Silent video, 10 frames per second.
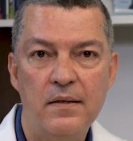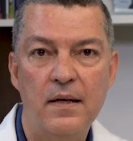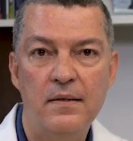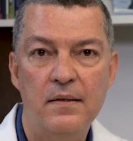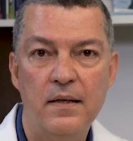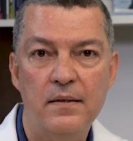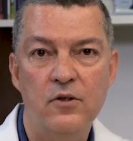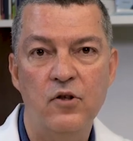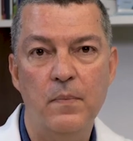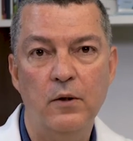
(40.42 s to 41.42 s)
da residência
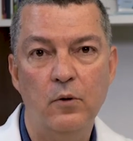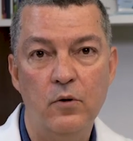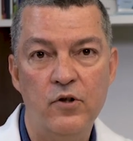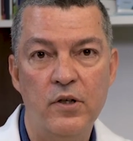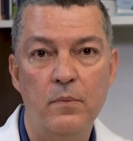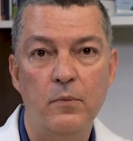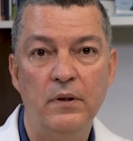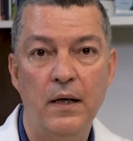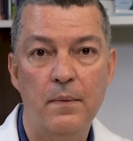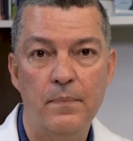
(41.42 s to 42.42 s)
de hematologia e
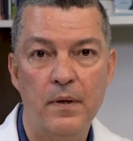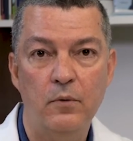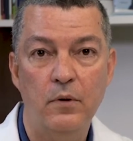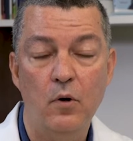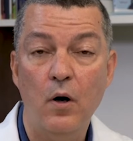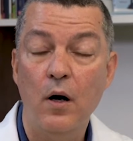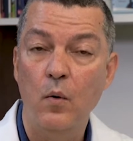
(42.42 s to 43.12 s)
hemoterapia do IDOR